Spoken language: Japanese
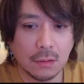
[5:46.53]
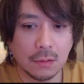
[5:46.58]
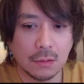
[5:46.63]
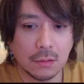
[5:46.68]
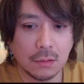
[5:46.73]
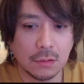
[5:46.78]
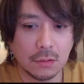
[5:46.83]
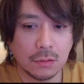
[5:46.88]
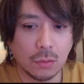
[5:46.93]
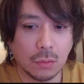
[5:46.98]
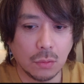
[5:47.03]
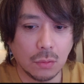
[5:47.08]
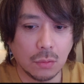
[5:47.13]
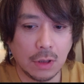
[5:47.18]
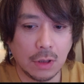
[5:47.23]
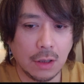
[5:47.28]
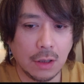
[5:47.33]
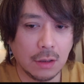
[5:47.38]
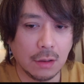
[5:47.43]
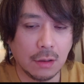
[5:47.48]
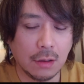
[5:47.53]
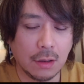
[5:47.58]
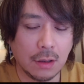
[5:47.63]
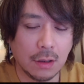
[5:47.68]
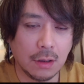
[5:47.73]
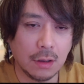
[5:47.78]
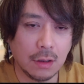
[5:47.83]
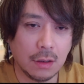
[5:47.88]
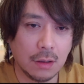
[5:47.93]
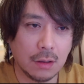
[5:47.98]
そうね、だか
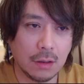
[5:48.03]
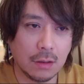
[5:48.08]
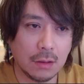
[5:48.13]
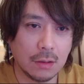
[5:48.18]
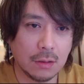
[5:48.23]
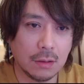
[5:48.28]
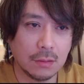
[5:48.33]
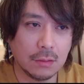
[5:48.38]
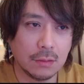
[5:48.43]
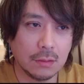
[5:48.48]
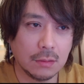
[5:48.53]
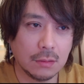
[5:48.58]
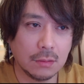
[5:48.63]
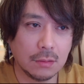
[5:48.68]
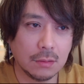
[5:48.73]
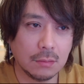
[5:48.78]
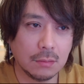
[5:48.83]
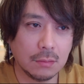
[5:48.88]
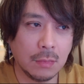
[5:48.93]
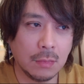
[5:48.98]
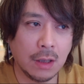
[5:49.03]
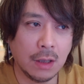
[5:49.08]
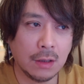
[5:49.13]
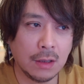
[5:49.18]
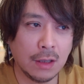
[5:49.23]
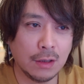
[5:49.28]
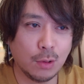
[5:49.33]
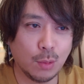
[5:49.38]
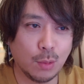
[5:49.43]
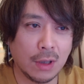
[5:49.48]
ら、まあな
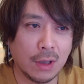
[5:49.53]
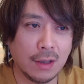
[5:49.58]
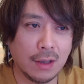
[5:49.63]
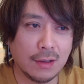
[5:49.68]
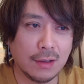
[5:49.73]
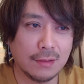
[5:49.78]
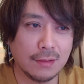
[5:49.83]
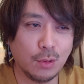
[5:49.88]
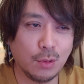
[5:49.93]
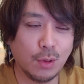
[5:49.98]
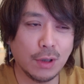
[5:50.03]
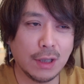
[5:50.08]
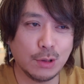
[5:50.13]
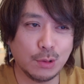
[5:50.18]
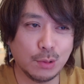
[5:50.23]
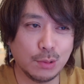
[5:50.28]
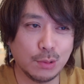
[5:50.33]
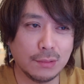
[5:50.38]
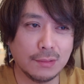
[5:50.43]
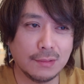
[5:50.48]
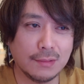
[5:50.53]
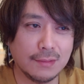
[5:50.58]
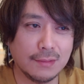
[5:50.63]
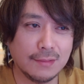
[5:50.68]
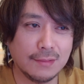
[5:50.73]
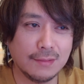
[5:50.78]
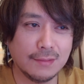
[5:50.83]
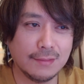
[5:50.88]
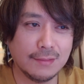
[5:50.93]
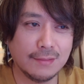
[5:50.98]
んだろうな、とにかく、
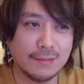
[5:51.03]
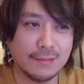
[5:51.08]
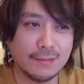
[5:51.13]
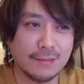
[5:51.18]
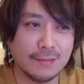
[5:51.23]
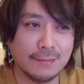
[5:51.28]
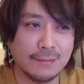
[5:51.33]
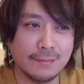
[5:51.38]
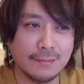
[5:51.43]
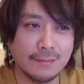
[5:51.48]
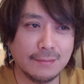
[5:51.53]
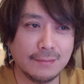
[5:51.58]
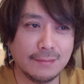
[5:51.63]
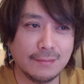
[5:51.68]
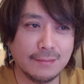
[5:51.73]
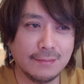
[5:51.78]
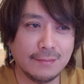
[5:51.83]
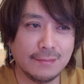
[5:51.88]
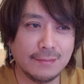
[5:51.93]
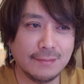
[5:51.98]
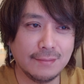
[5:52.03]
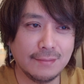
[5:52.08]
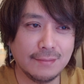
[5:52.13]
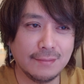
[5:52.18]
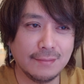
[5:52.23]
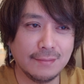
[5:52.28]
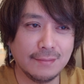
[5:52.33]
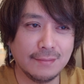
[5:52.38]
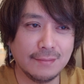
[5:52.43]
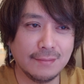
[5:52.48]
うん、
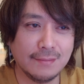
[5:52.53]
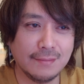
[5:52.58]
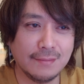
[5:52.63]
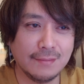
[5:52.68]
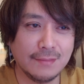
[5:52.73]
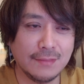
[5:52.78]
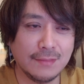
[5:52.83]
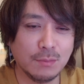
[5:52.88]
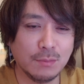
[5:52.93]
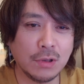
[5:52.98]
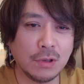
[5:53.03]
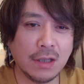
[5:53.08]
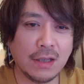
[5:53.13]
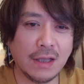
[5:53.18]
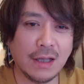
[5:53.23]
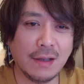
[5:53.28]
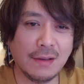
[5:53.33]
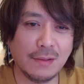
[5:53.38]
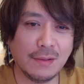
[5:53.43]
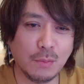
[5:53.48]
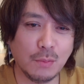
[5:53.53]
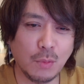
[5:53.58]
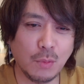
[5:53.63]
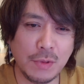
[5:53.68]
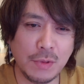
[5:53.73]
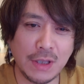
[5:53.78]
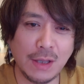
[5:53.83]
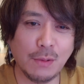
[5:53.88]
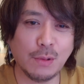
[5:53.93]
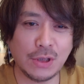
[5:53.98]
もうネタ、もう見
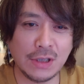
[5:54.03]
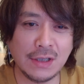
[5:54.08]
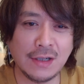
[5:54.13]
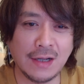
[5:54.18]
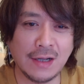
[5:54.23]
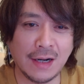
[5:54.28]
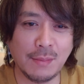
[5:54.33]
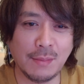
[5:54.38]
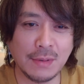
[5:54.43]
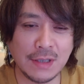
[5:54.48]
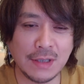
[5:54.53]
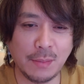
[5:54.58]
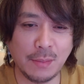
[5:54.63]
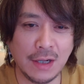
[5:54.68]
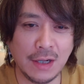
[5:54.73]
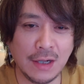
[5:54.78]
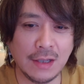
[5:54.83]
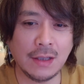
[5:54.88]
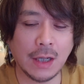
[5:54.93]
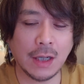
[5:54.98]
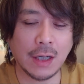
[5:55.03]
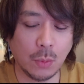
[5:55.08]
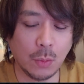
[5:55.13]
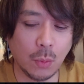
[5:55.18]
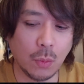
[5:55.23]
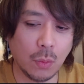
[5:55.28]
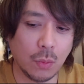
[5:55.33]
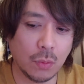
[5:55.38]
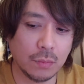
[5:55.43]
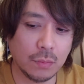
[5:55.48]
てほしいからあんま喋れないんだけど、